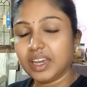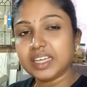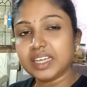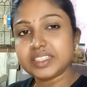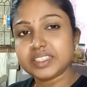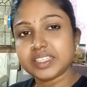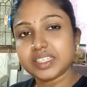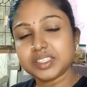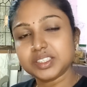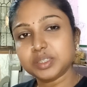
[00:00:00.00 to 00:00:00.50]

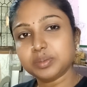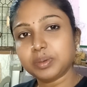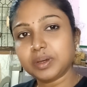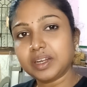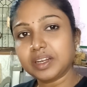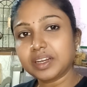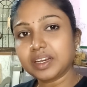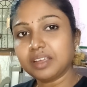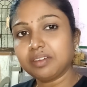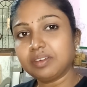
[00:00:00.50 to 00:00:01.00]
அது செஞ்சு
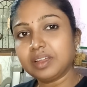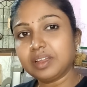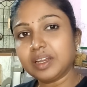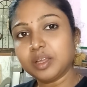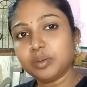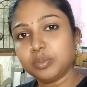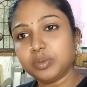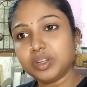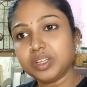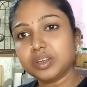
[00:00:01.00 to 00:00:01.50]
பாருங்களேன்
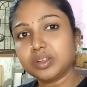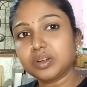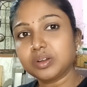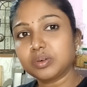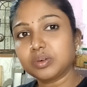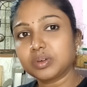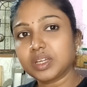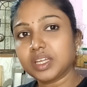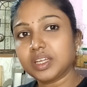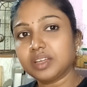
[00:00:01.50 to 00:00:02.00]
வெள்ளை முடி
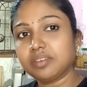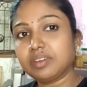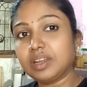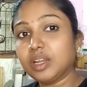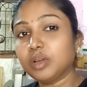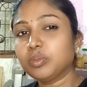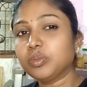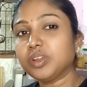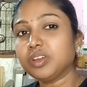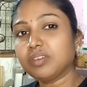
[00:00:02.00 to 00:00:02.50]
இருக்கிறவங்க
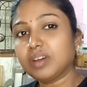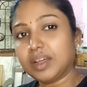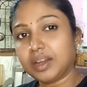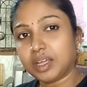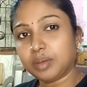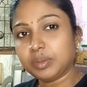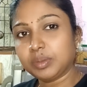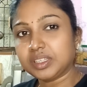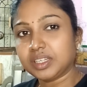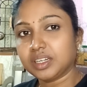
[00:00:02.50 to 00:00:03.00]
வெள்ளை முடி
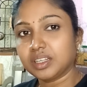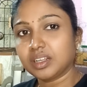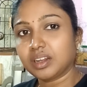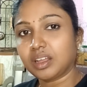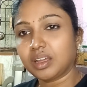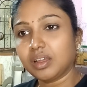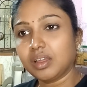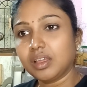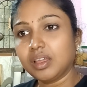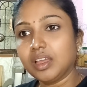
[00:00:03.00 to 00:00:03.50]
வராமல்
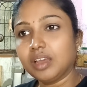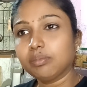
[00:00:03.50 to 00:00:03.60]
தடுக்கலாம்